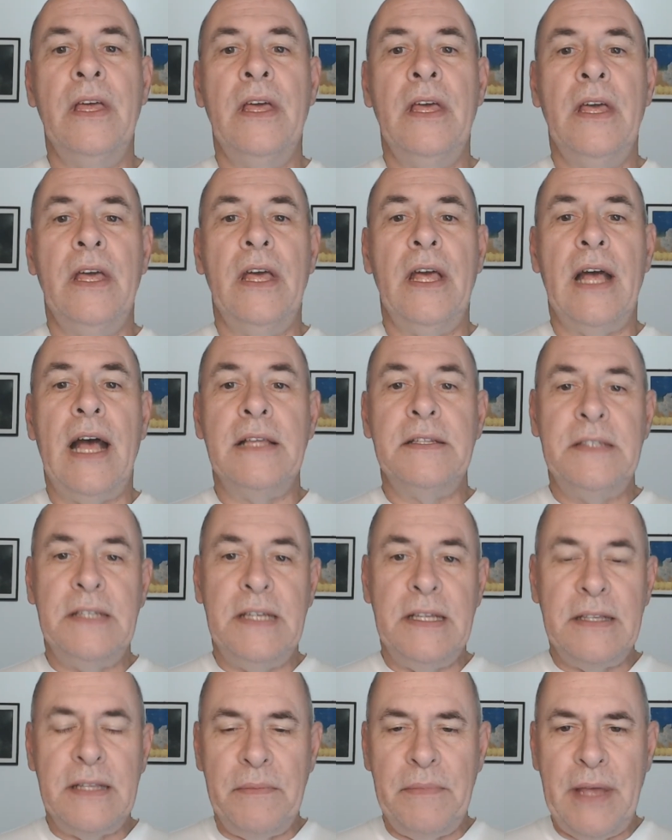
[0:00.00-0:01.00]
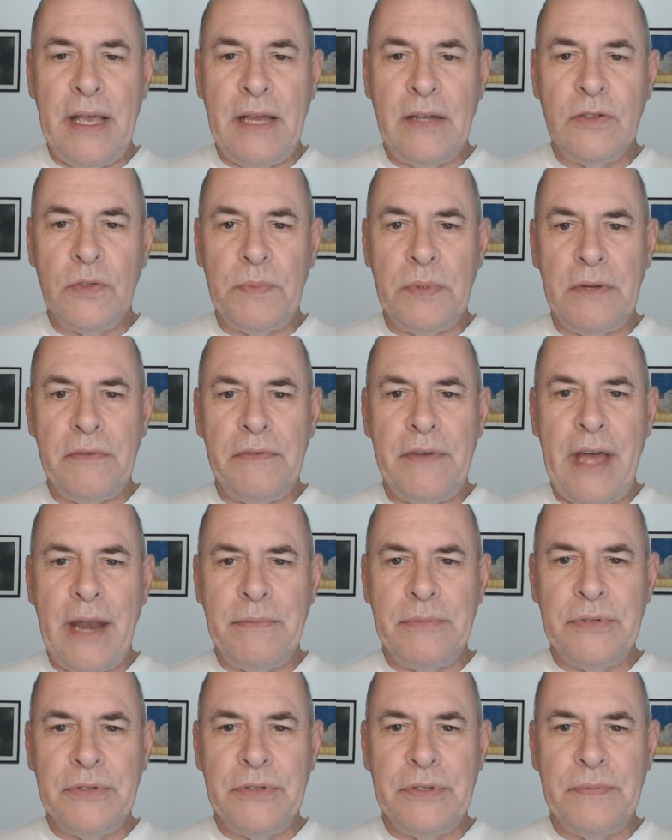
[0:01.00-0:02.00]
Assim também é nos
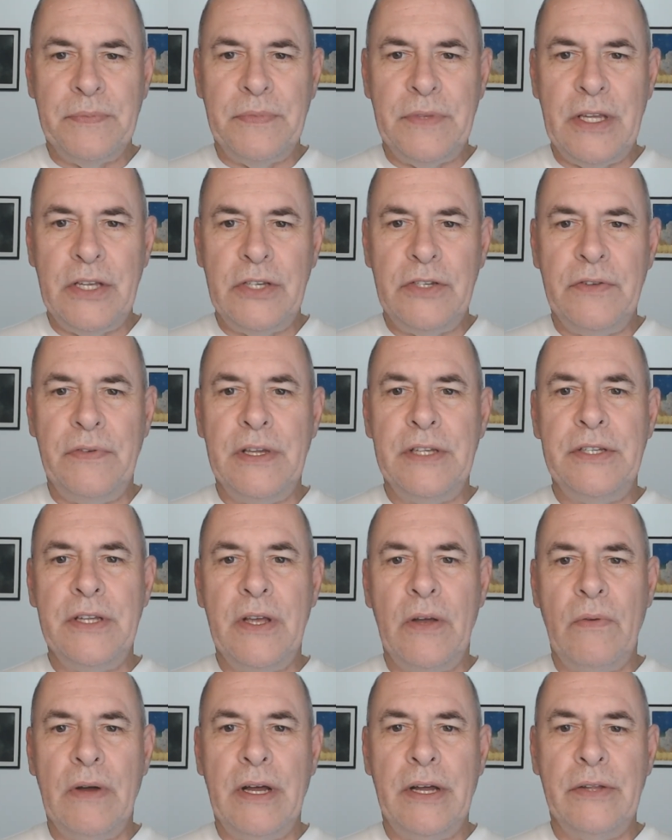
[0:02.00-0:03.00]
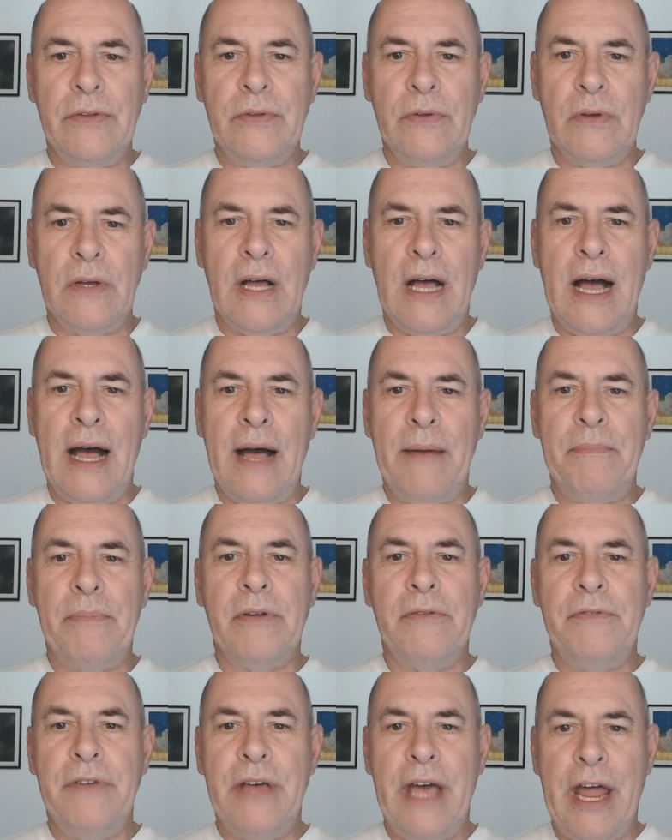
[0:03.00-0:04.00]
provérbios. E de vez em quando há
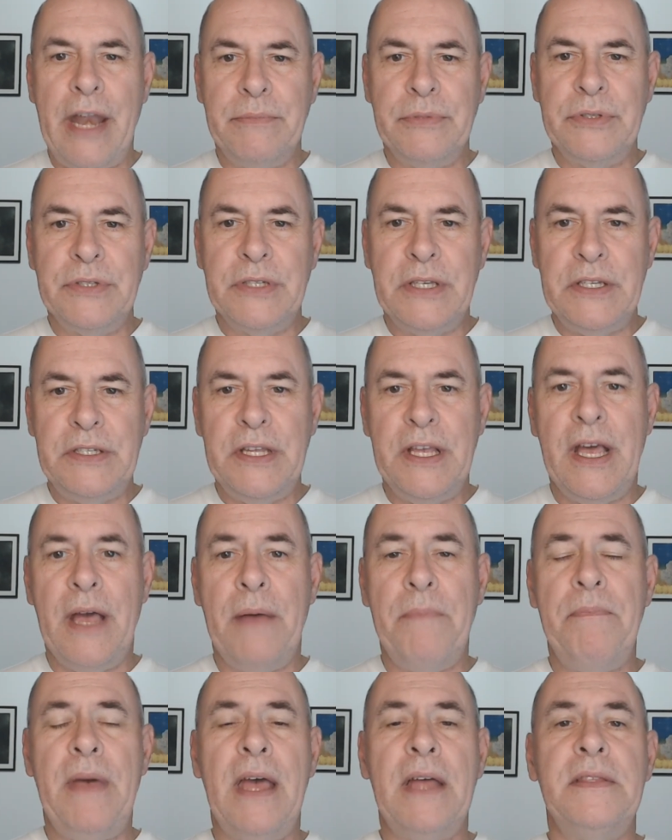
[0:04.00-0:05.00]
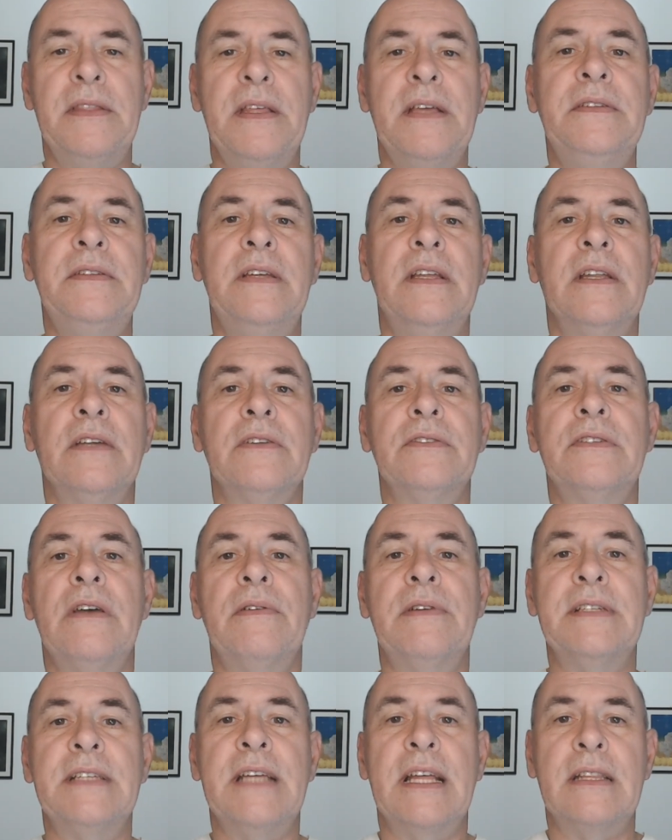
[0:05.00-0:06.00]
provérbios que se repetem, se não são
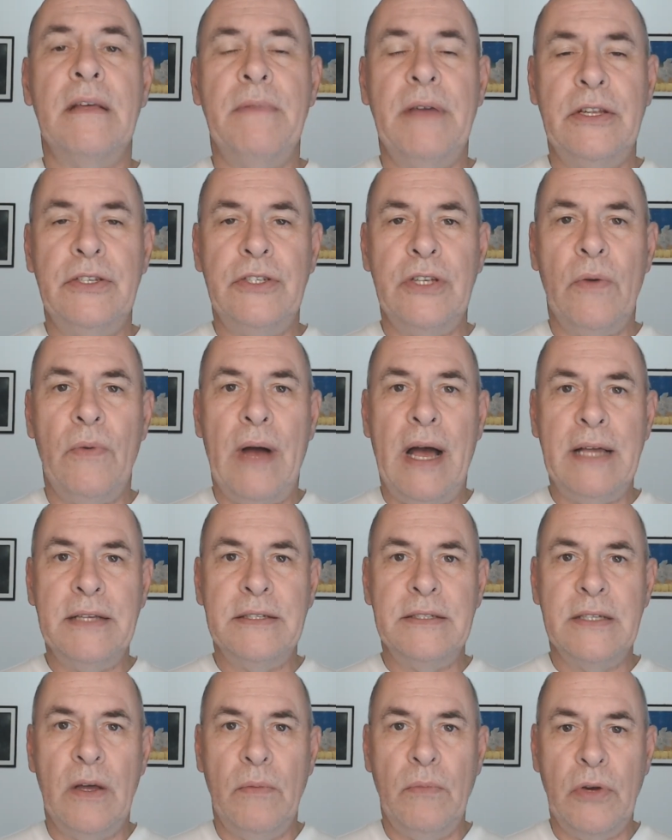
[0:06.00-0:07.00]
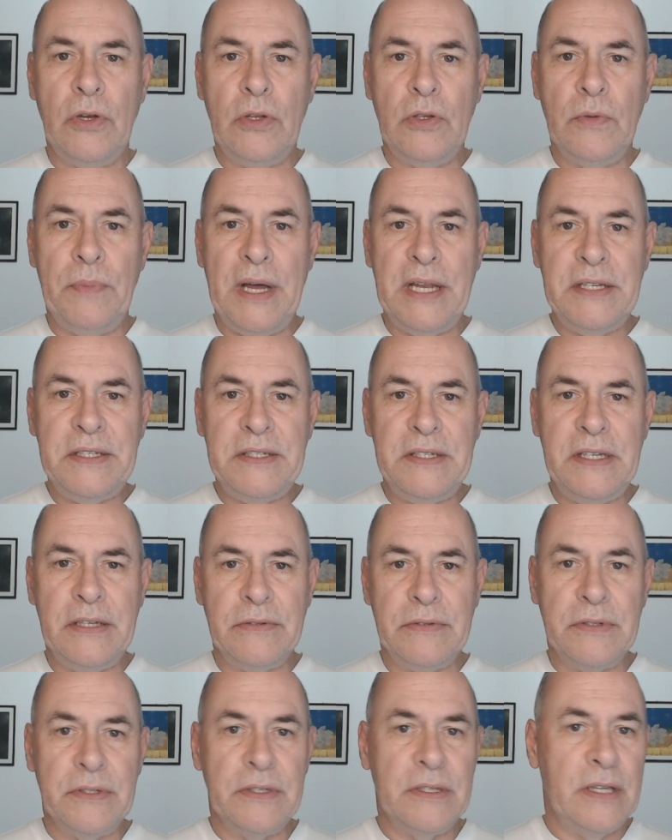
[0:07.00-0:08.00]
exatamente iguais, são muito
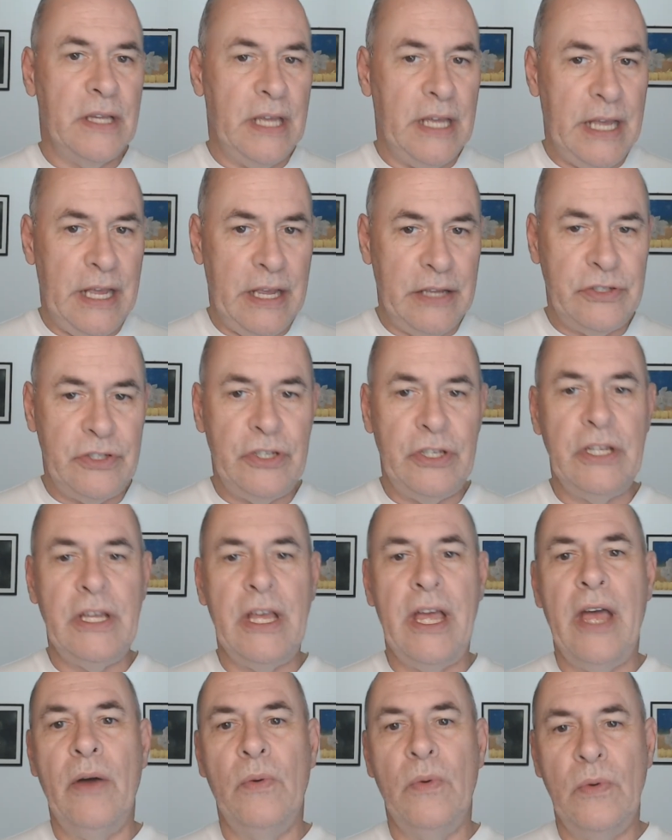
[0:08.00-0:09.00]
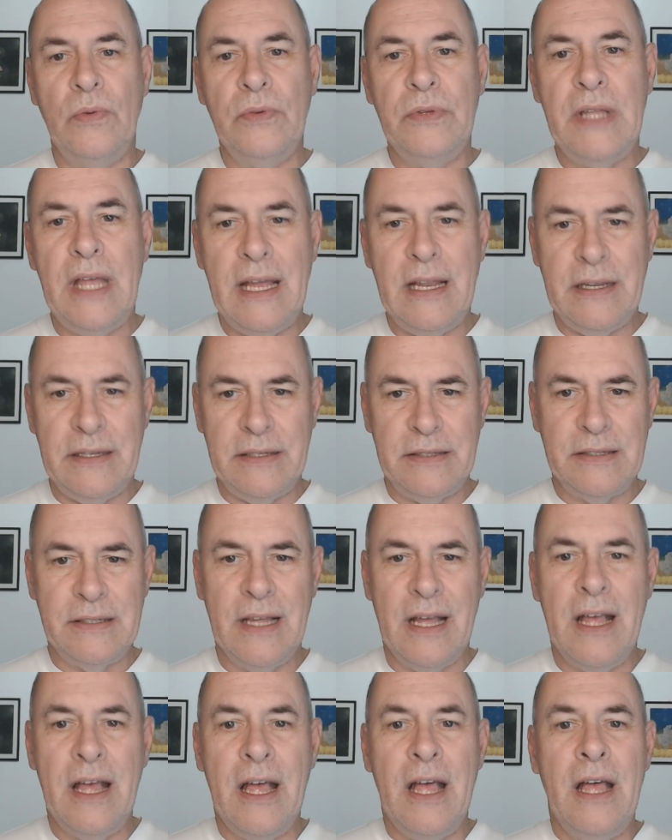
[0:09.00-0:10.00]
parecidos. Este é um deles.
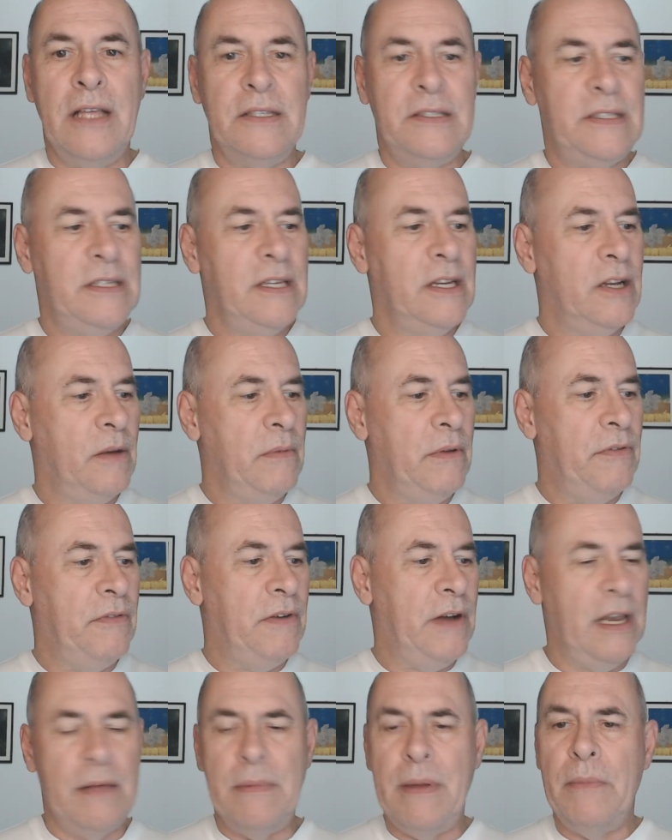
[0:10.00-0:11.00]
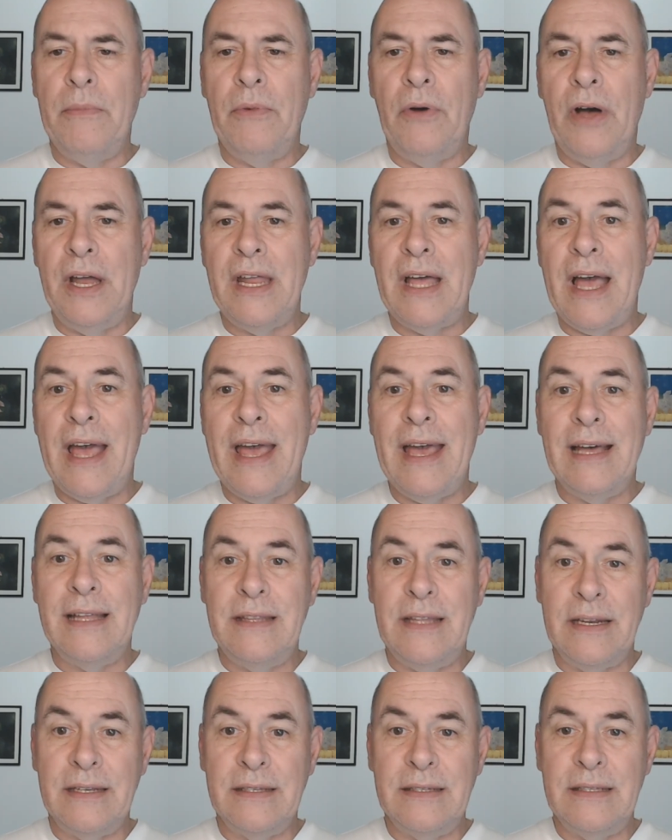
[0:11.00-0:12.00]
Se não me falha a memória, é a
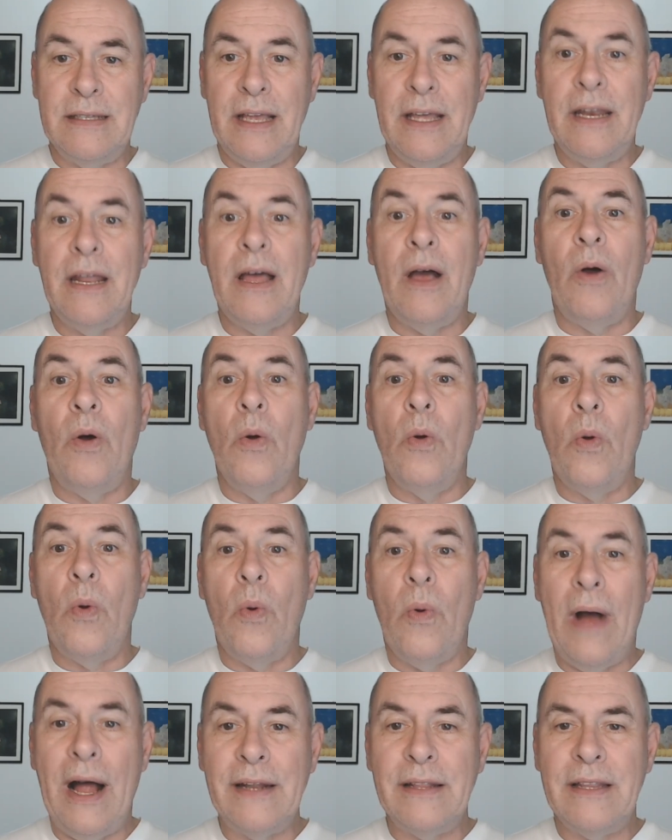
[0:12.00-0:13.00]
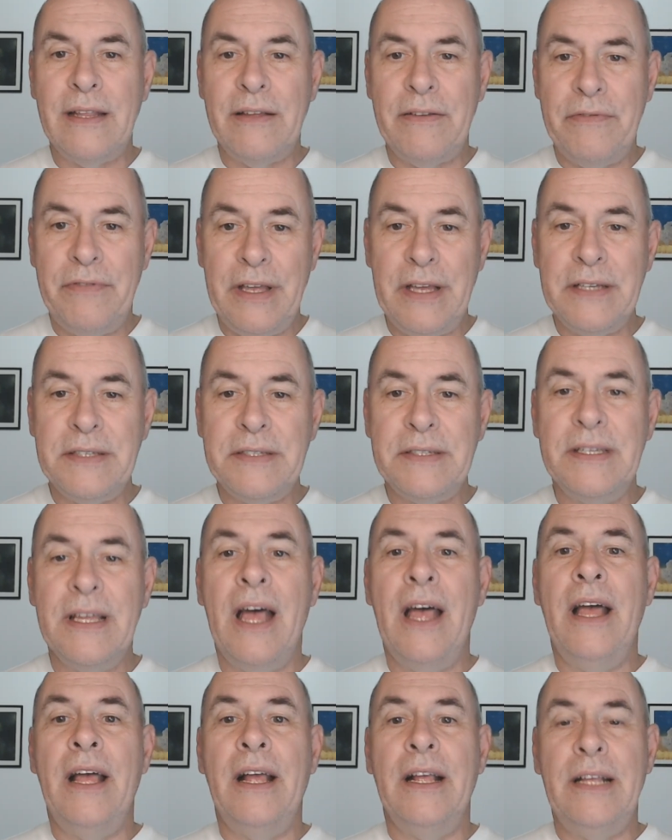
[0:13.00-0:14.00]
terceira ou quarta vez
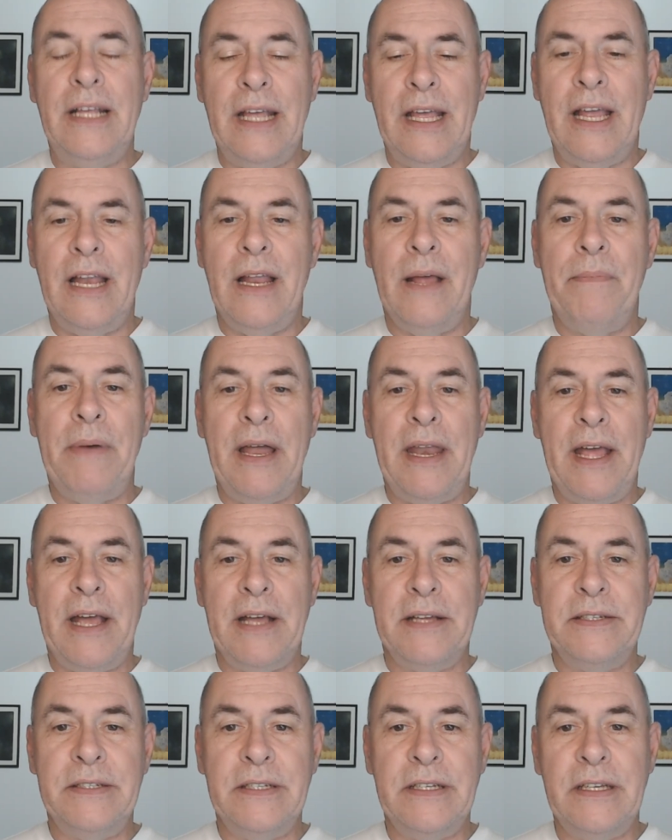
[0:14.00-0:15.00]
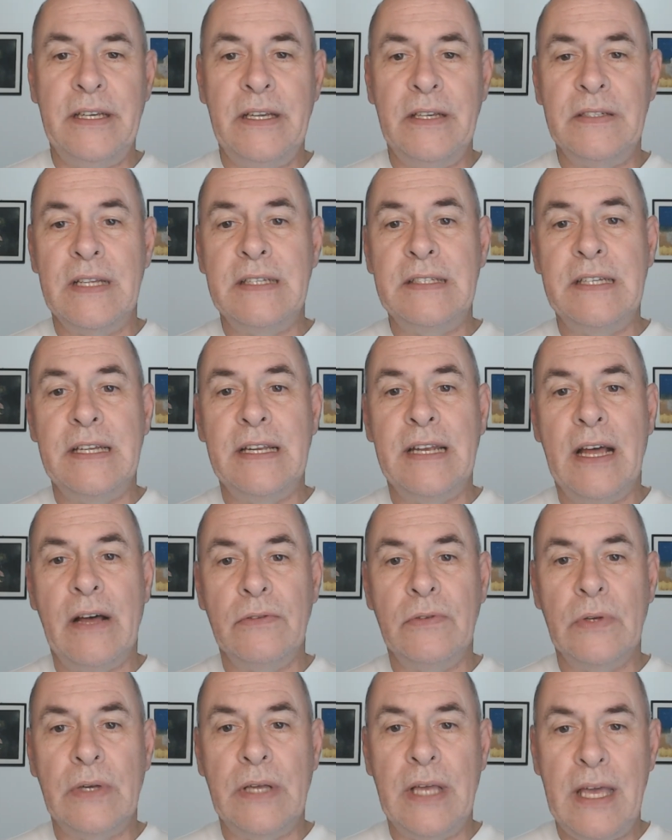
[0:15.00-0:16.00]
que ele aparece. Isso é sinal
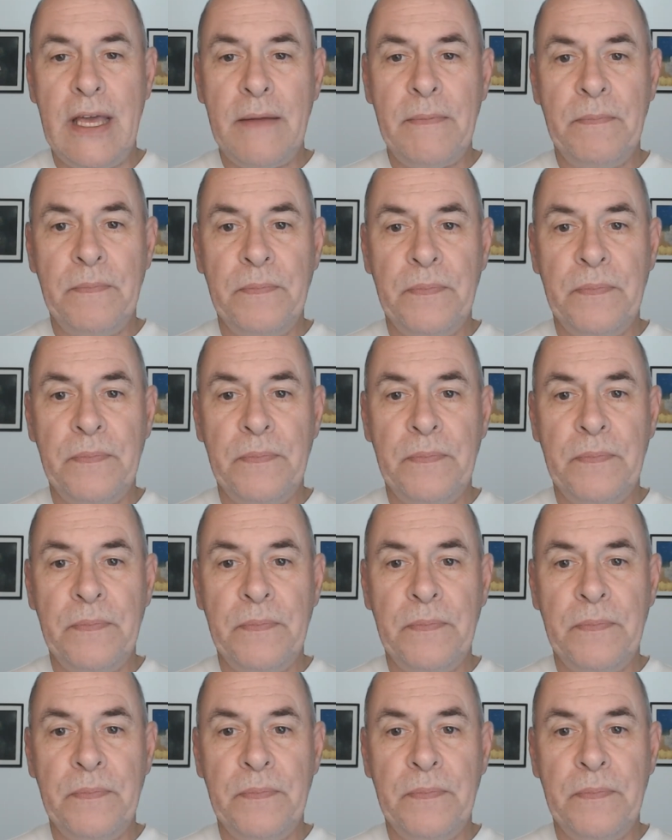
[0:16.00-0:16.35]
do quê?